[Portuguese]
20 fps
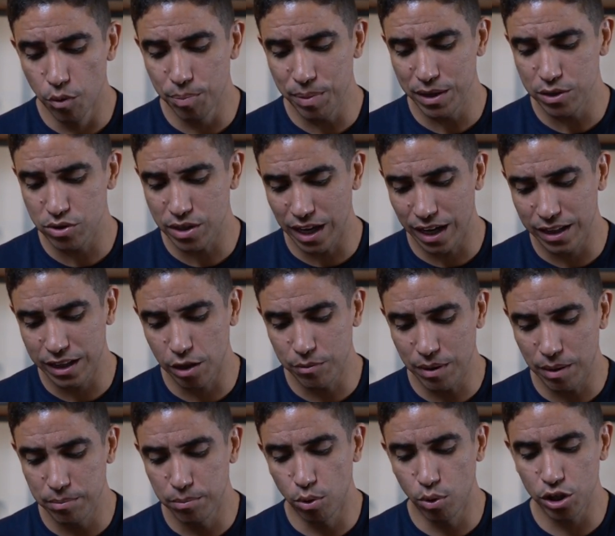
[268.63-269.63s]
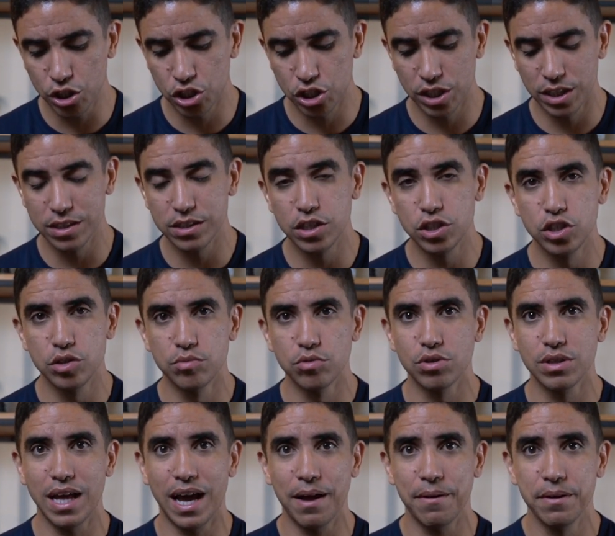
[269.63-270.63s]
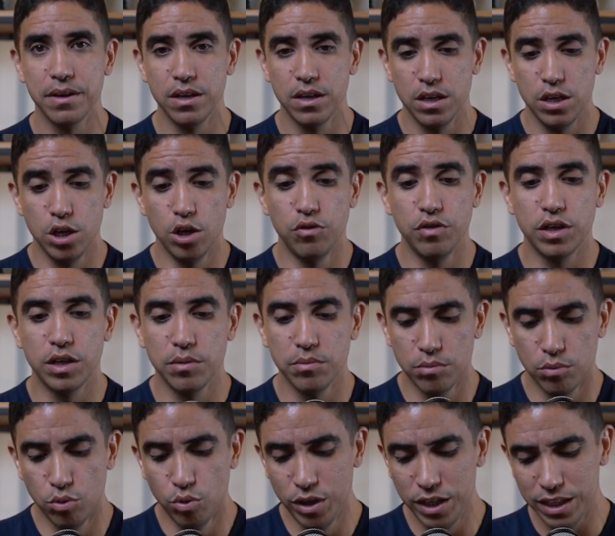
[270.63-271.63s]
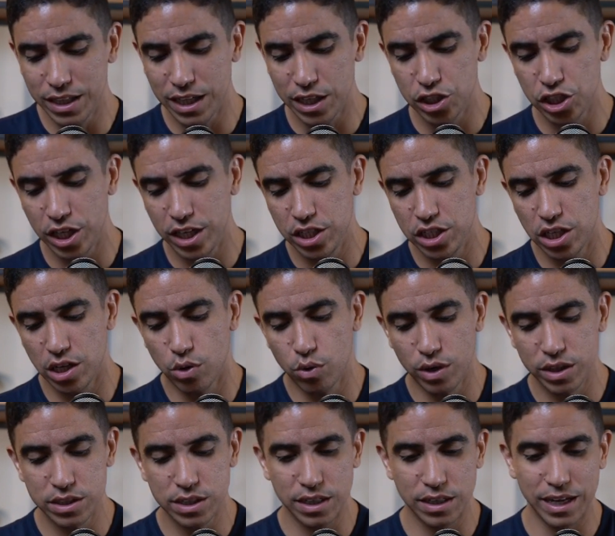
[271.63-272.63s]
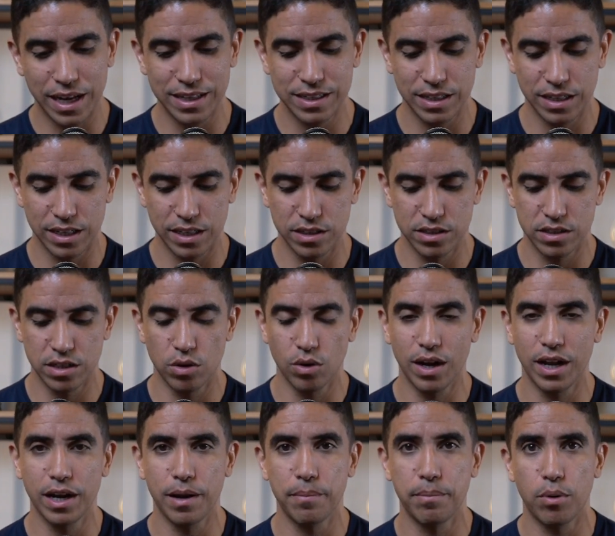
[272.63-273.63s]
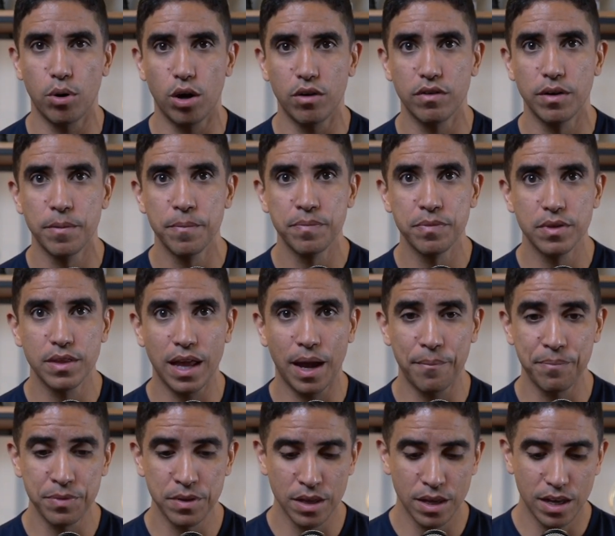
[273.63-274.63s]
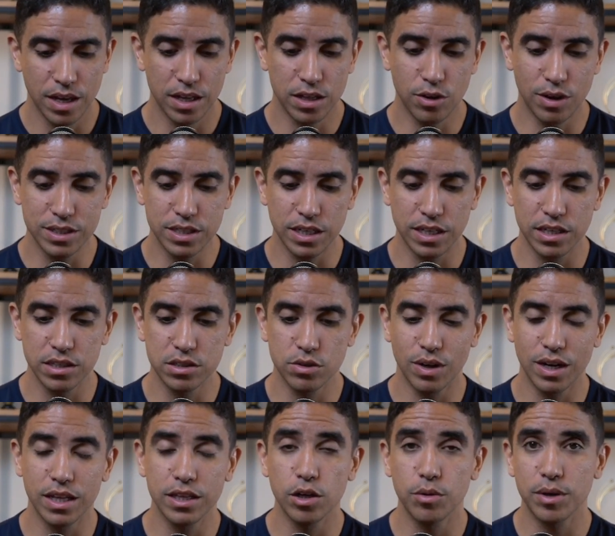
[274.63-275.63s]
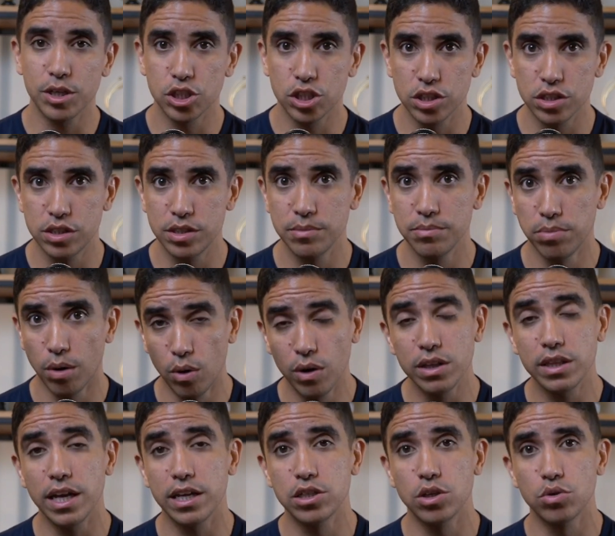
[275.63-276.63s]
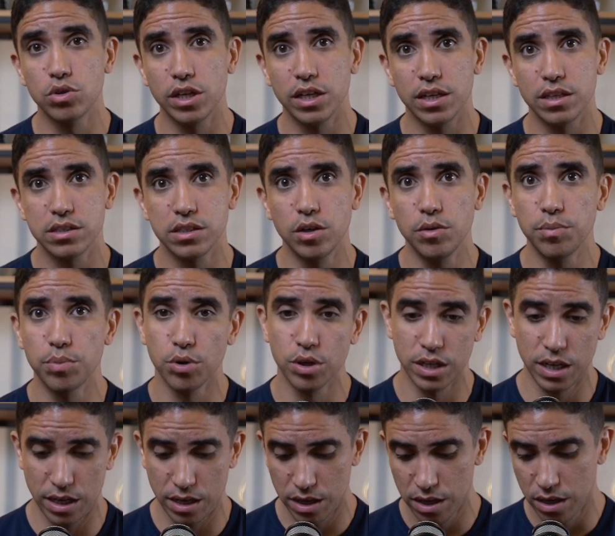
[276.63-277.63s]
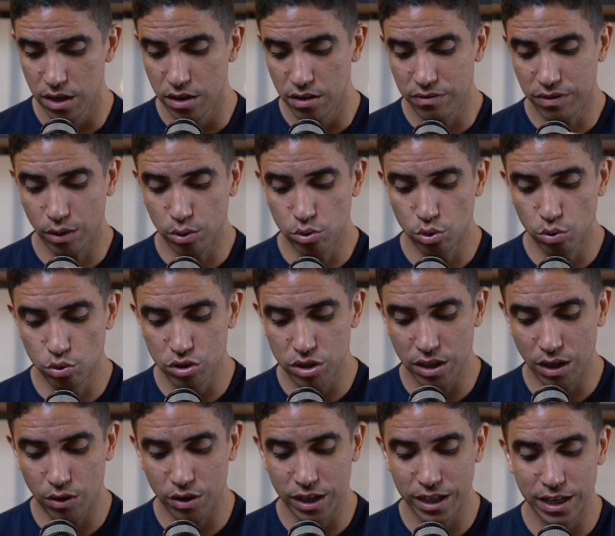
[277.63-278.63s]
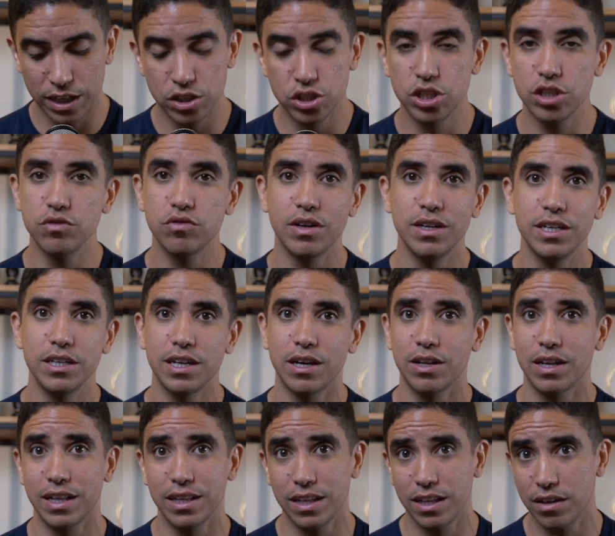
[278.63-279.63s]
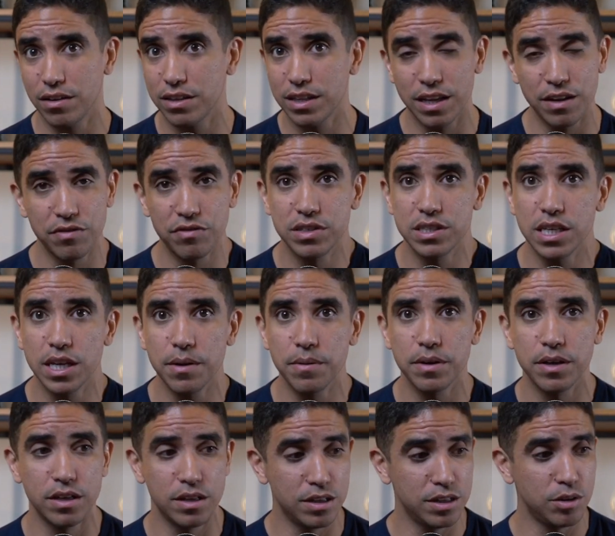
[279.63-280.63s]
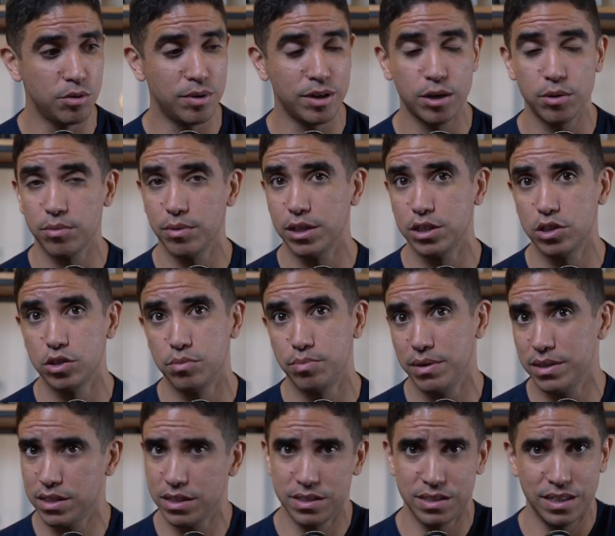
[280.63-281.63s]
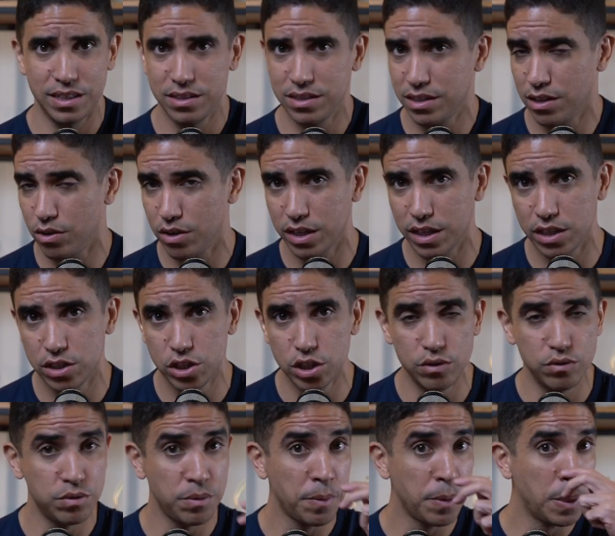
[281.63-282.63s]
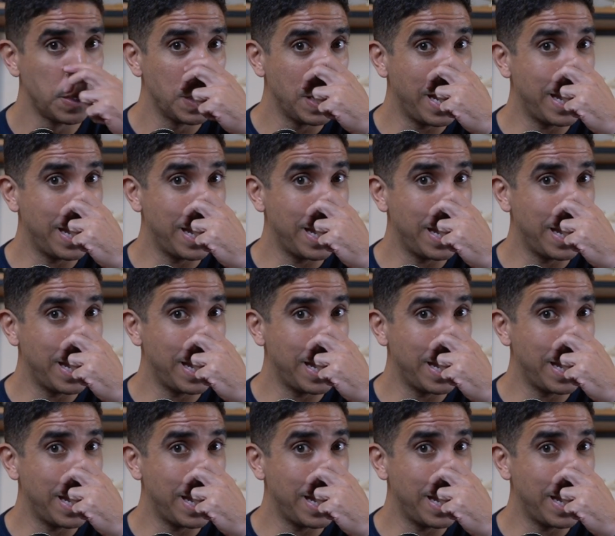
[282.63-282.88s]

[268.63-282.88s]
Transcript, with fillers: eu penso que ela tem uma boa chance de mudar. Eu vi que muita gente errou essa, essa questão lá na prova. Tá? Então essa questão ela tem uma chance boa até de alteração, porque faltou o sinal negativo ali na, na DFC e uma, uma despesa sem sinal negativo.